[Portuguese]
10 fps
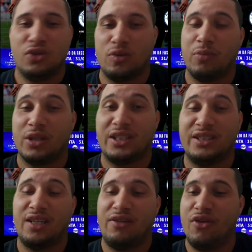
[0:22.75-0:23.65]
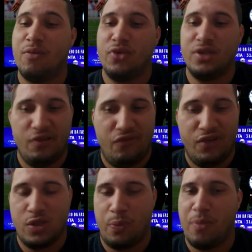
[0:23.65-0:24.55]
jogo do Manchester City foi muito
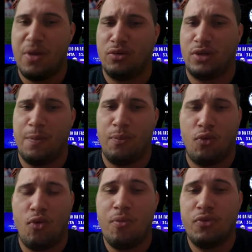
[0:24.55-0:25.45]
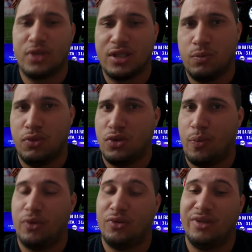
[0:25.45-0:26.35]
difícil. O primeiro tempo com muitas boas
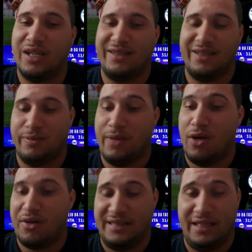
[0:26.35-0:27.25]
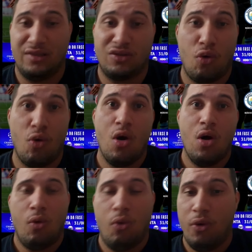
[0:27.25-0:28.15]
oportunidades, as melhores delas com
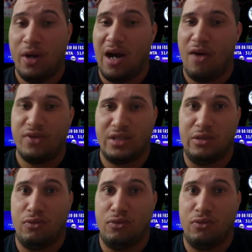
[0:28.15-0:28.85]
o Julia Alves,